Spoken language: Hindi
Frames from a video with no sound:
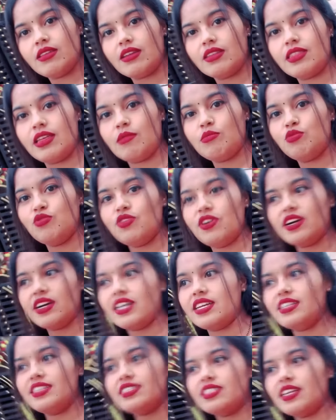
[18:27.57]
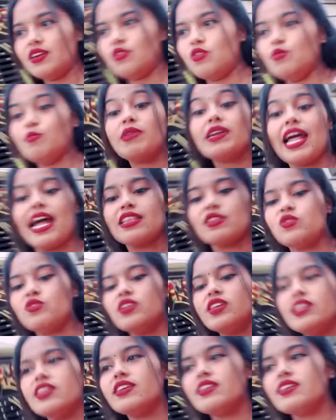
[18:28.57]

दादा पूजा कर रिश्ते और बना दो नहीं